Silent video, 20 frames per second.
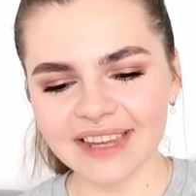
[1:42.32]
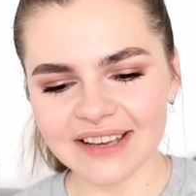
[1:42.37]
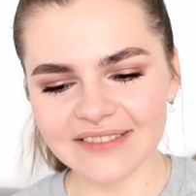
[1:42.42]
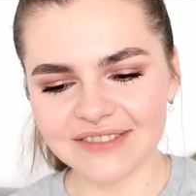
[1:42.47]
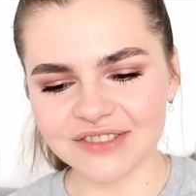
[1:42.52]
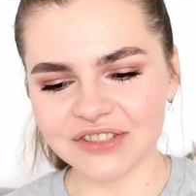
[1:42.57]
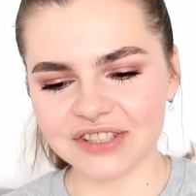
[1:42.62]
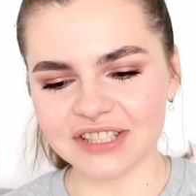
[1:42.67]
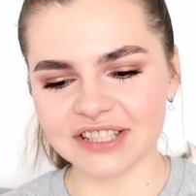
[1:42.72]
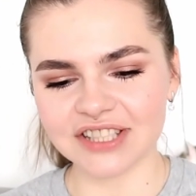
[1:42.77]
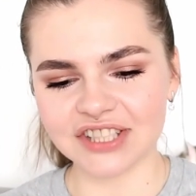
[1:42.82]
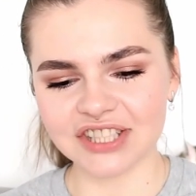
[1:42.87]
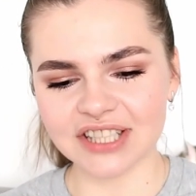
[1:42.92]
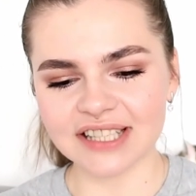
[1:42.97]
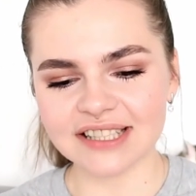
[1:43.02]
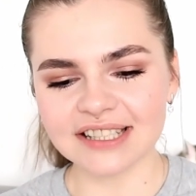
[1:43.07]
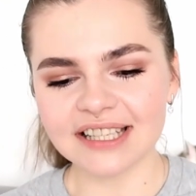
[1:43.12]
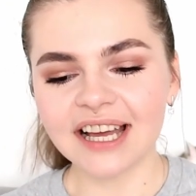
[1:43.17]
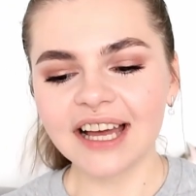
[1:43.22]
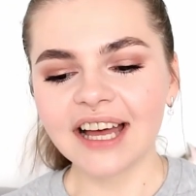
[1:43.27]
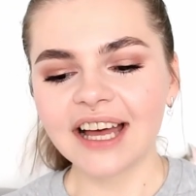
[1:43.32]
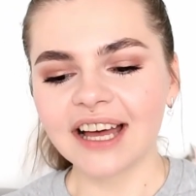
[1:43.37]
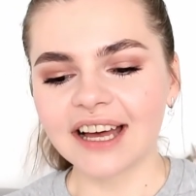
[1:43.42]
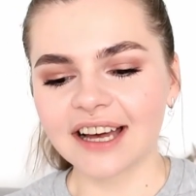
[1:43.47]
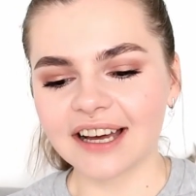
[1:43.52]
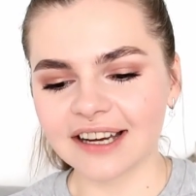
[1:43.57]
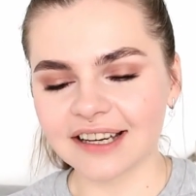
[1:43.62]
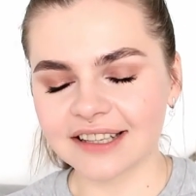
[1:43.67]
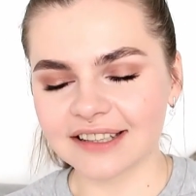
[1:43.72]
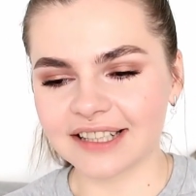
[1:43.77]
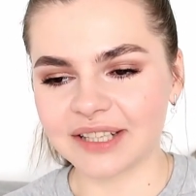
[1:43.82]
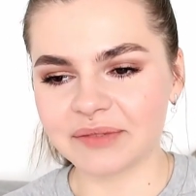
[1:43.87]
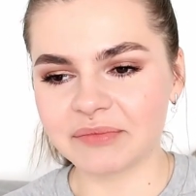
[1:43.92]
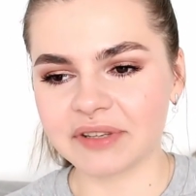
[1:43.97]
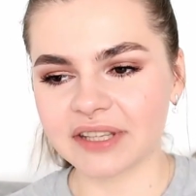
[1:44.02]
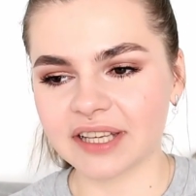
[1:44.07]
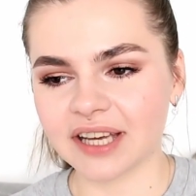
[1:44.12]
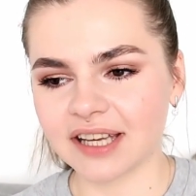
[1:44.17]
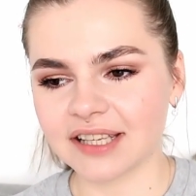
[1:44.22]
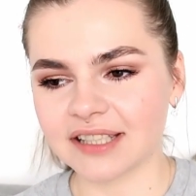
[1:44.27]
Потому что сейчас а, для
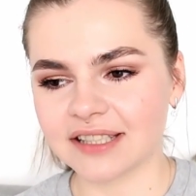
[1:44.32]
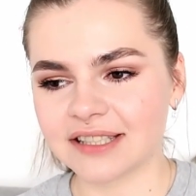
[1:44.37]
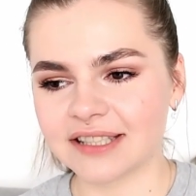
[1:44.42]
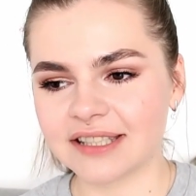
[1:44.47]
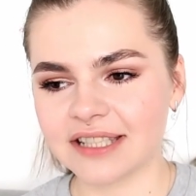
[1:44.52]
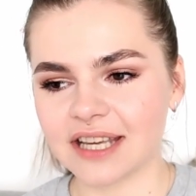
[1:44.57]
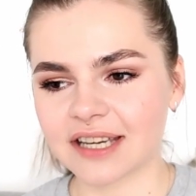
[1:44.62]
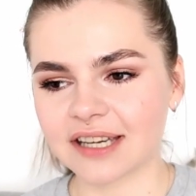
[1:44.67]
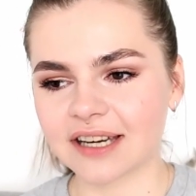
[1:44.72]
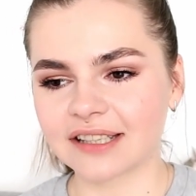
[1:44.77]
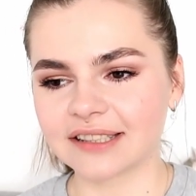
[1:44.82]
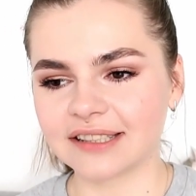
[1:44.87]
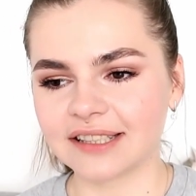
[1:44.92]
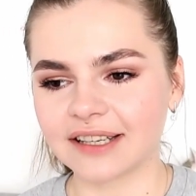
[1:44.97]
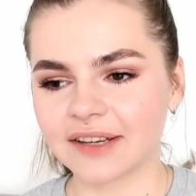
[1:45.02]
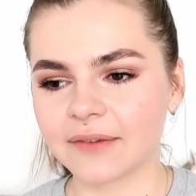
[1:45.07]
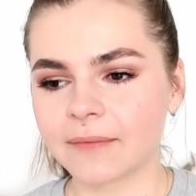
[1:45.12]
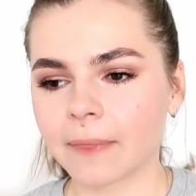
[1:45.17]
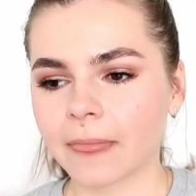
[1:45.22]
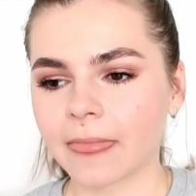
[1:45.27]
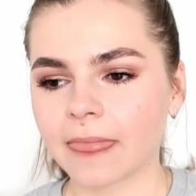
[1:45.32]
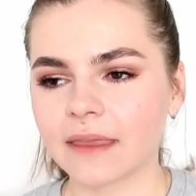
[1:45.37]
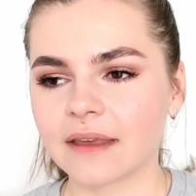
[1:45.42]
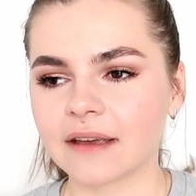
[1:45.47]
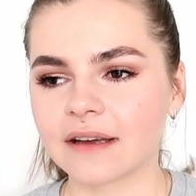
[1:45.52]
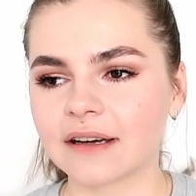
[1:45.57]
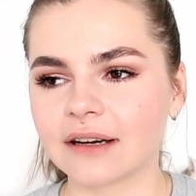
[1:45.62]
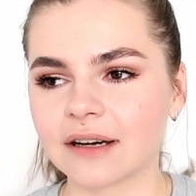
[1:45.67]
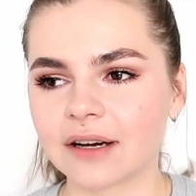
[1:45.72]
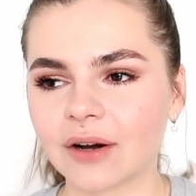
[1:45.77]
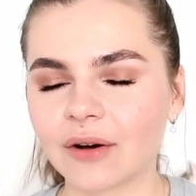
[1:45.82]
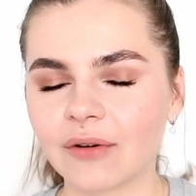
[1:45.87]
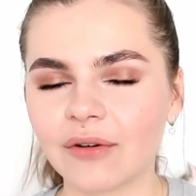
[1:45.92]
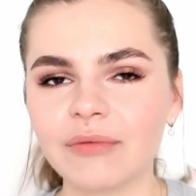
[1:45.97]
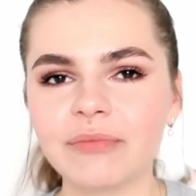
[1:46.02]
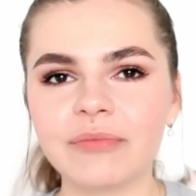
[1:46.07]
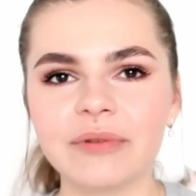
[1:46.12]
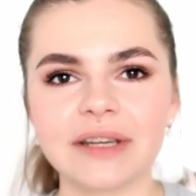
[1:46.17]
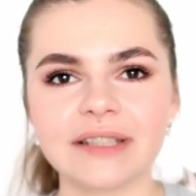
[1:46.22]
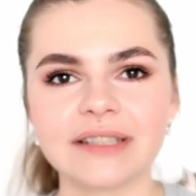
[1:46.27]
меня из некогда
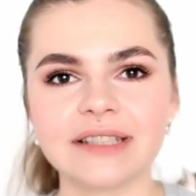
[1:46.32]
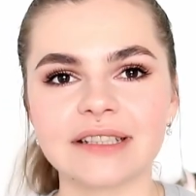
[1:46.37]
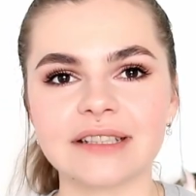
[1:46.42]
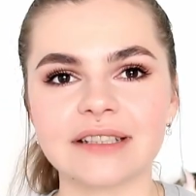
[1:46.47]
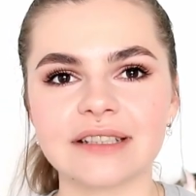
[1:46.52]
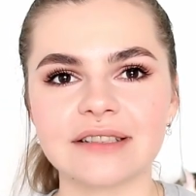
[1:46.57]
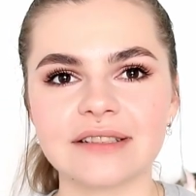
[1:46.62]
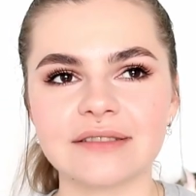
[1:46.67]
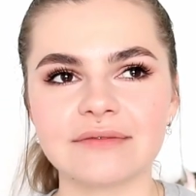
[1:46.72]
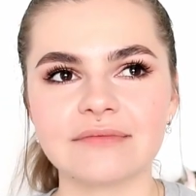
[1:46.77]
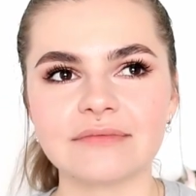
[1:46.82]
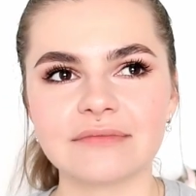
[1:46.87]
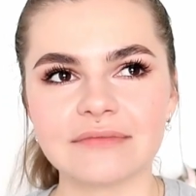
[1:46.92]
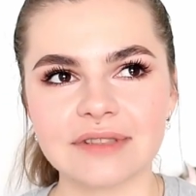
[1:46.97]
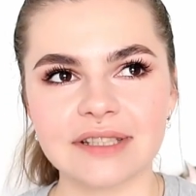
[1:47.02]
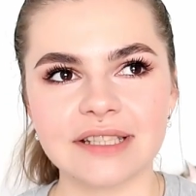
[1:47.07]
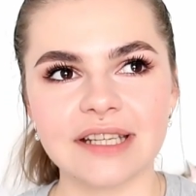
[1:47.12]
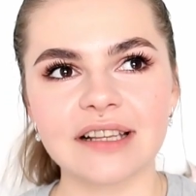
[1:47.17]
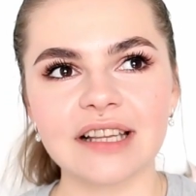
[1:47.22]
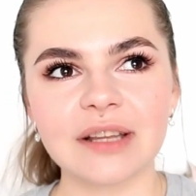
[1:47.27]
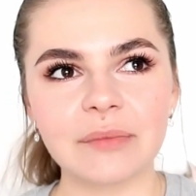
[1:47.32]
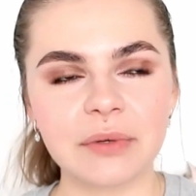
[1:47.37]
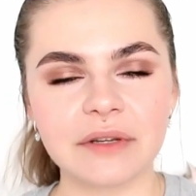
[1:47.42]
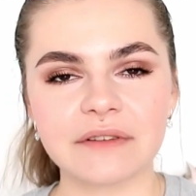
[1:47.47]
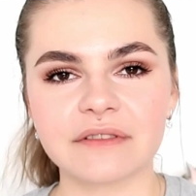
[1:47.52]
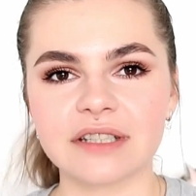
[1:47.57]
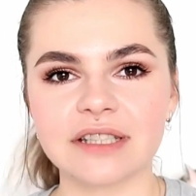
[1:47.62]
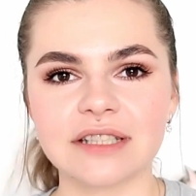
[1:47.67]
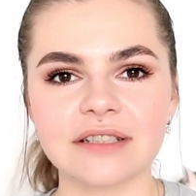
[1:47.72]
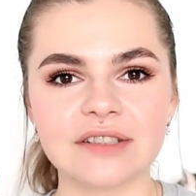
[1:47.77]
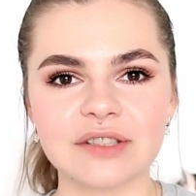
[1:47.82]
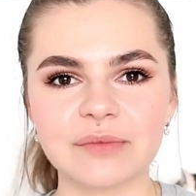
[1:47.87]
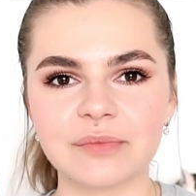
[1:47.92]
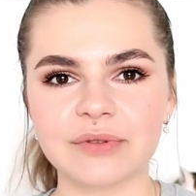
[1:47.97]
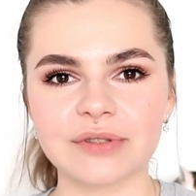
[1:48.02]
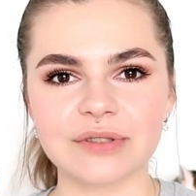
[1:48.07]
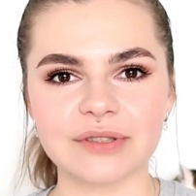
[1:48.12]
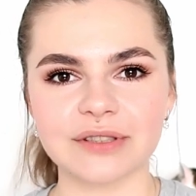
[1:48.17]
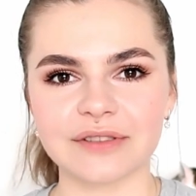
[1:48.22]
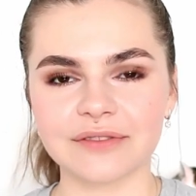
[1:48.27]
хобби — это дело превратилось
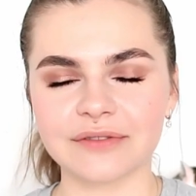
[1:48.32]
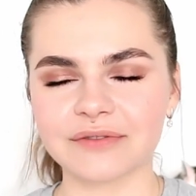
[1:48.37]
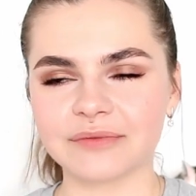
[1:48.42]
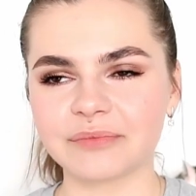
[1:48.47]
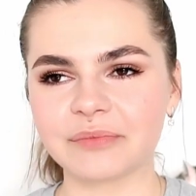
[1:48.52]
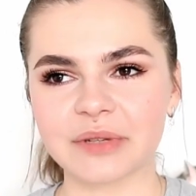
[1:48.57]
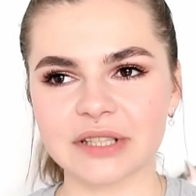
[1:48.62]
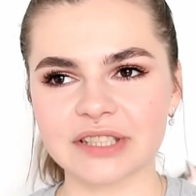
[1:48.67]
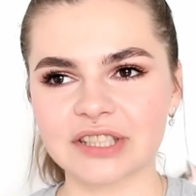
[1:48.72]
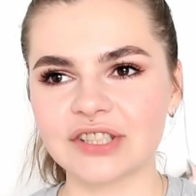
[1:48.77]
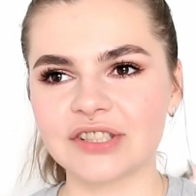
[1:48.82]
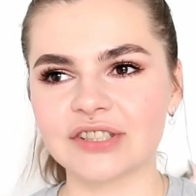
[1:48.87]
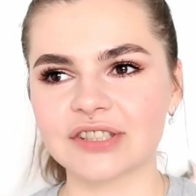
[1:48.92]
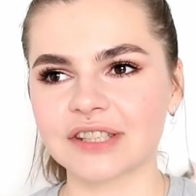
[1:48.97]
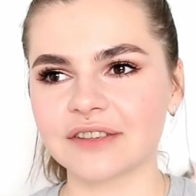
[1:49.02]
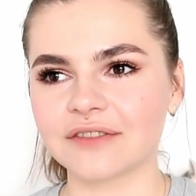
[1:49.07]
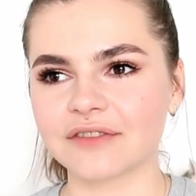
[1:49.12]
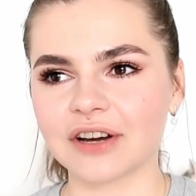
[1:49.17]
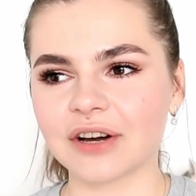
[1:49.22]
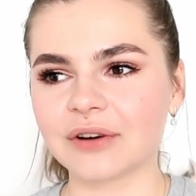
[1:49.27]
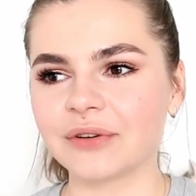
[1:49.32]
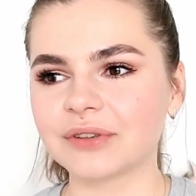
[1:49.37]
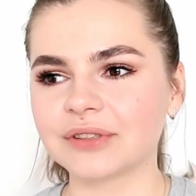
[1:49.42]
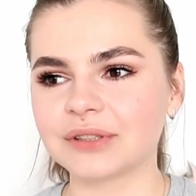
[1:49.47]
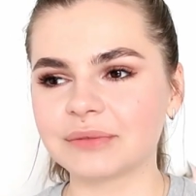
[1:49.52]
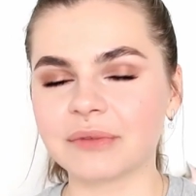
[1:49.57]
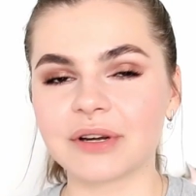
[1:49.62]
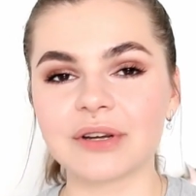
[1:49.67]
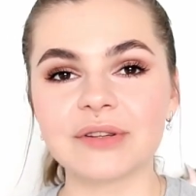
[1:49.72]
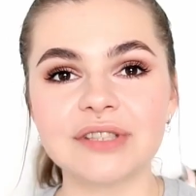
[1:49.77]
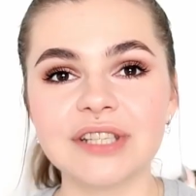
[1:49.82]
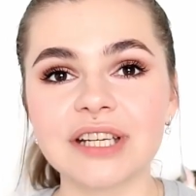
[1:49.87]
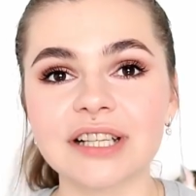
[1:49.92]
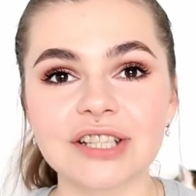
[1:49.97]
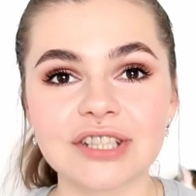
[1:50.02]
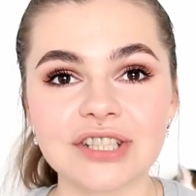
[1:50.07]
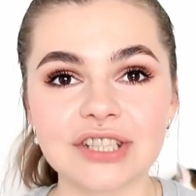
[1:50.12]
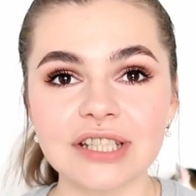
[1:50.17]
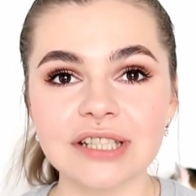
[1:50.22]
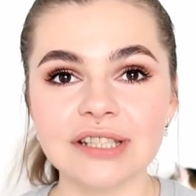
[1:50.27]
просто практически в какое-то мое
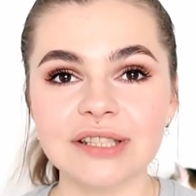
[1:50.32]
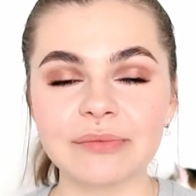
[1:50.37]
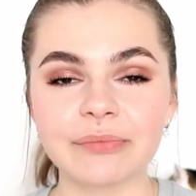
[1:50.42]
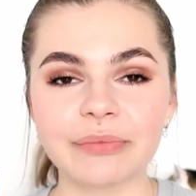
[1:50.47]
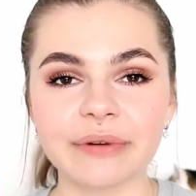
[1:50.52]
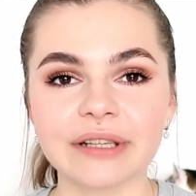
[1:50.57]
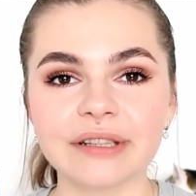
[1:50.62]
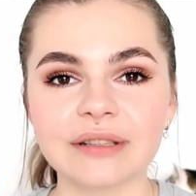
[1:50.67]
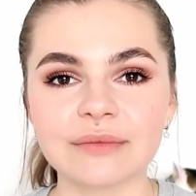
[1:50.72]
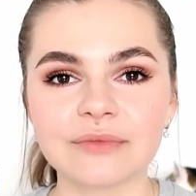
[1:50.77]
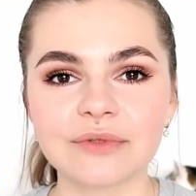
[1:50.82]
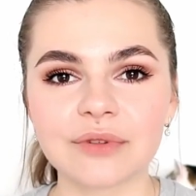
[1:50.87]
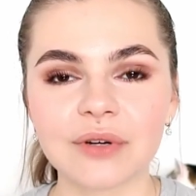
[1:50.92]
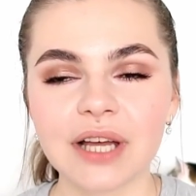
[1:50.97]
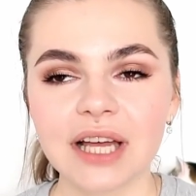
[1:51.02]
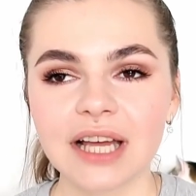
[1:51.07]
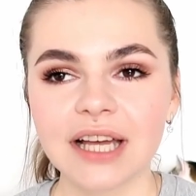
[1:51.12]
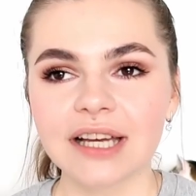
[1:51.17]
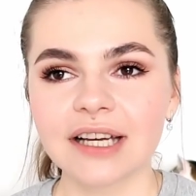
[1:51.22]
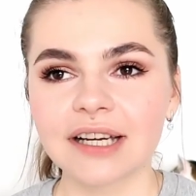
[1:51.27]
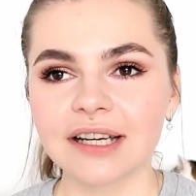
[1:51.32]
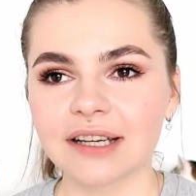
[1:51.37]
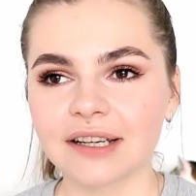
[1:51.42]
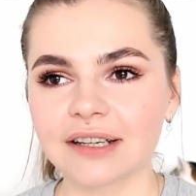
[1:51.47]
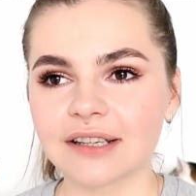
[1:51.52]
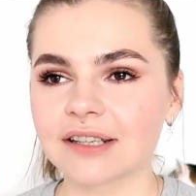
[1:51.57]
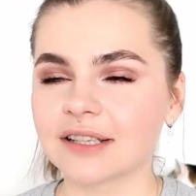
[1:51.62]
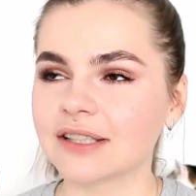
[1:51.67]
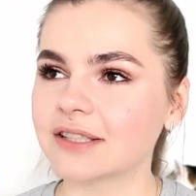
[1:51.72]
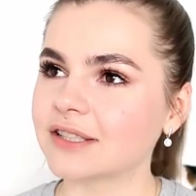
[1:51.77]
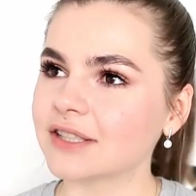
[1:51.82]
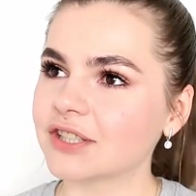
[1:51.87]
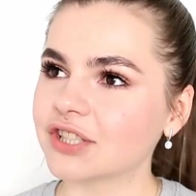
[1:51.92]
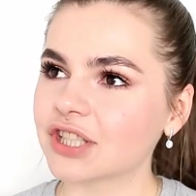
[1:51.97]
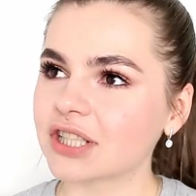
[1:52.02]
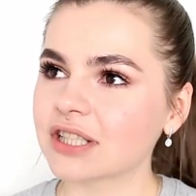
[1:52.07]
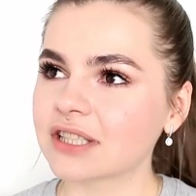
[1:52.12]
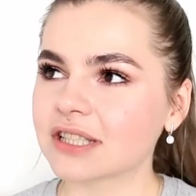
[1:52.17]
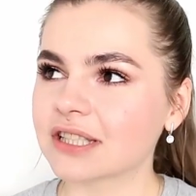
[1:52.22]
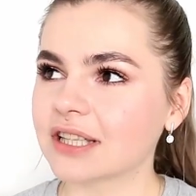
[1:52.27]
дело жизни, поэтому э,
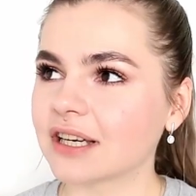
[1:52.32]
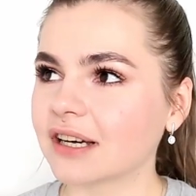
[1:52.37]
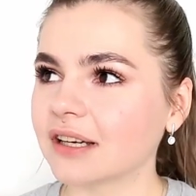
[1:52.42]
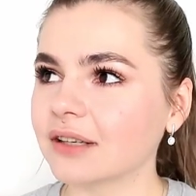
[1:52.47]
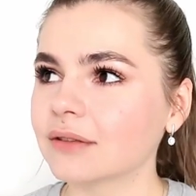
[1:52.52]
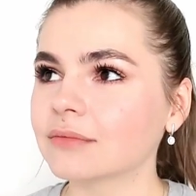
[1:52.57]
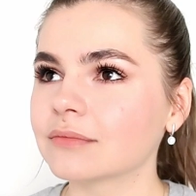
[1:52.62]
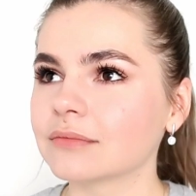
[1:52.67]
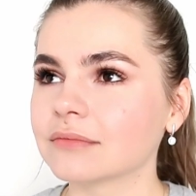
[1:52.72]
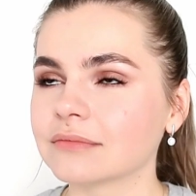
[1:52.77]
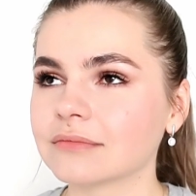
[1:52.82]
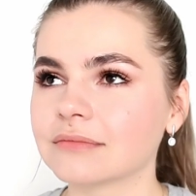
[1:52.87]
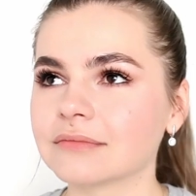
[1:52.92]
сейчас, да,